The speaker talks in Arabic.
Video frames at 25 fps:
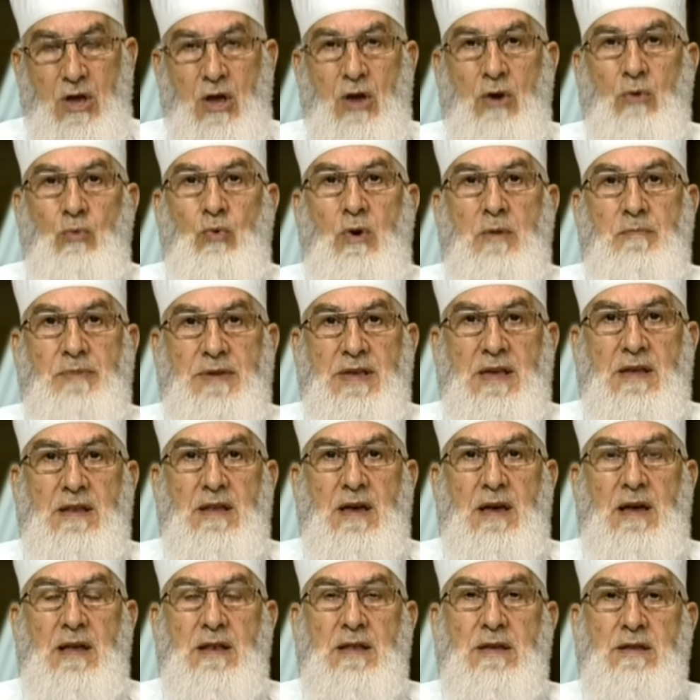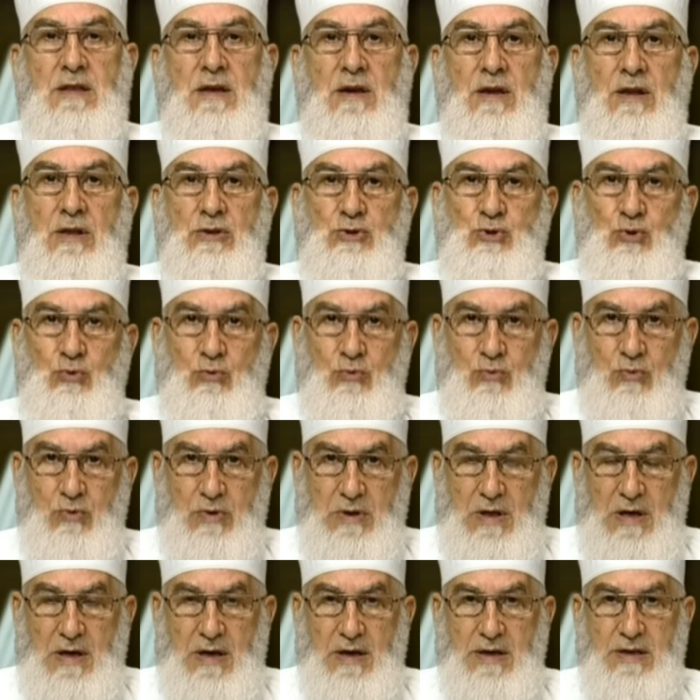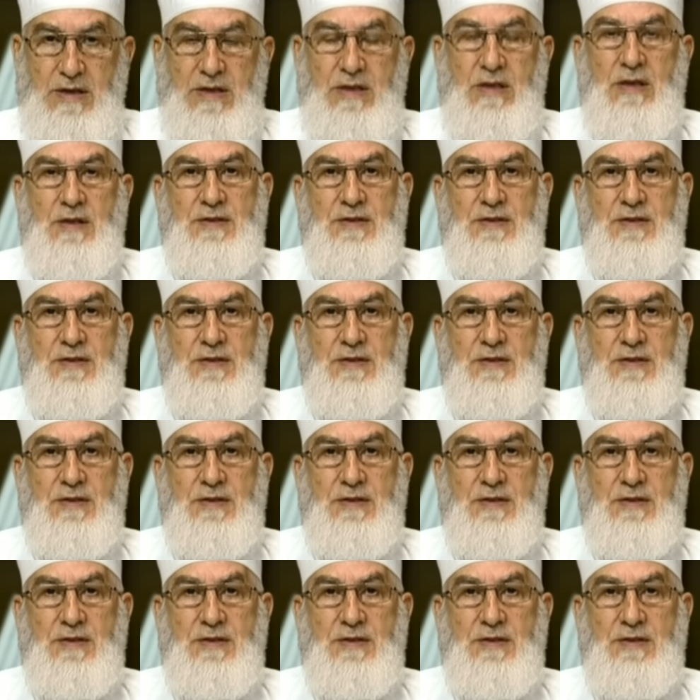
وبينها لنا رسول الله